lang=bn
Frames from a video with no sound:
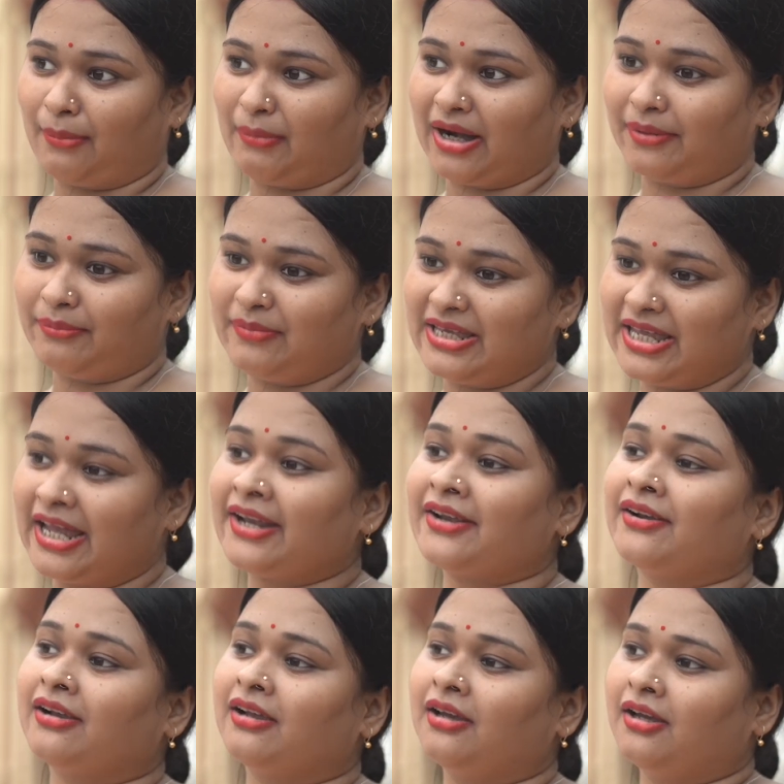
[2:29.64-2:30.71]
আমার বিয়ের
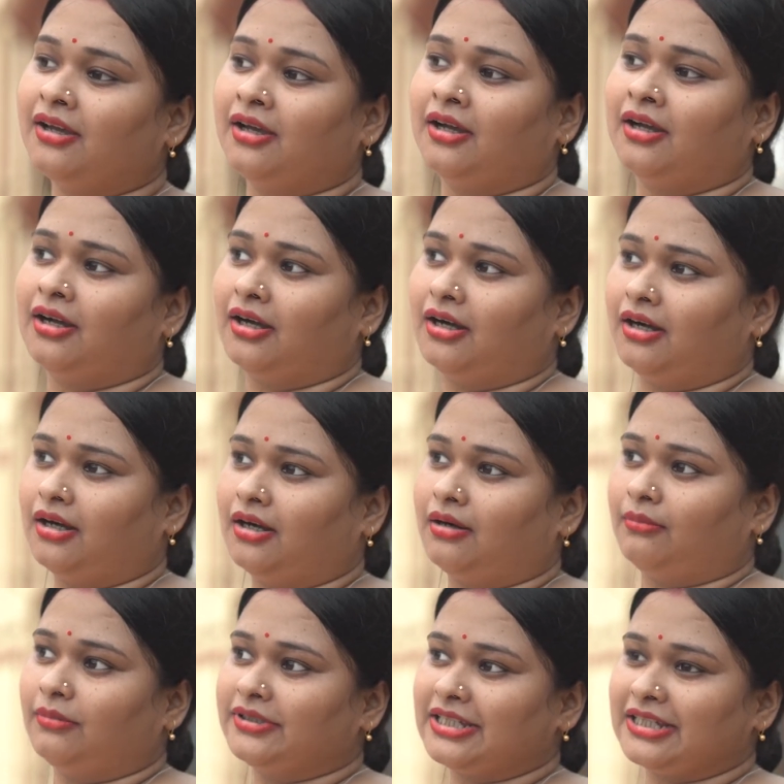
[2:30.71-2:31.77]

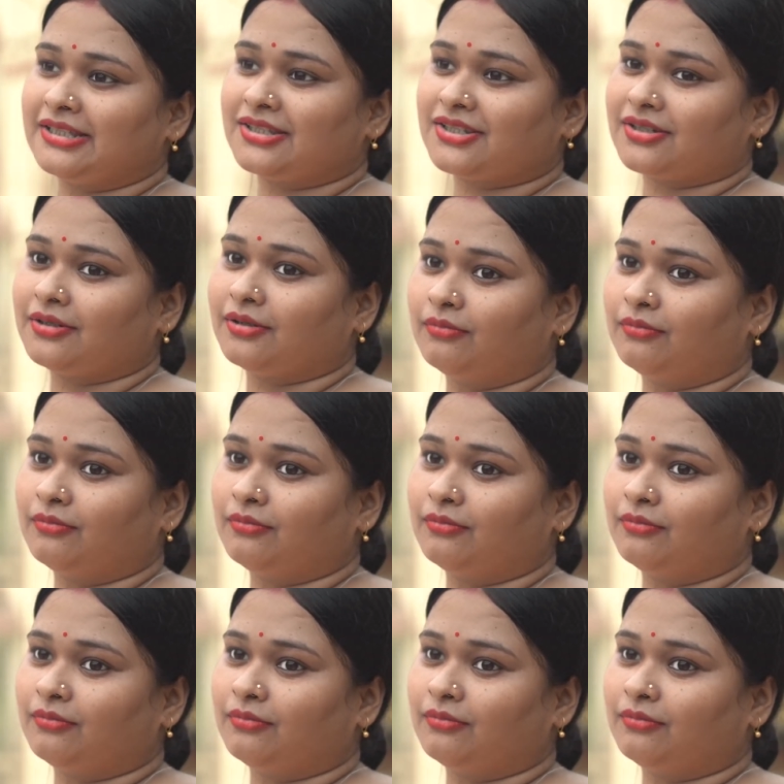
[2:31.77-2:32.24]
জাস্ট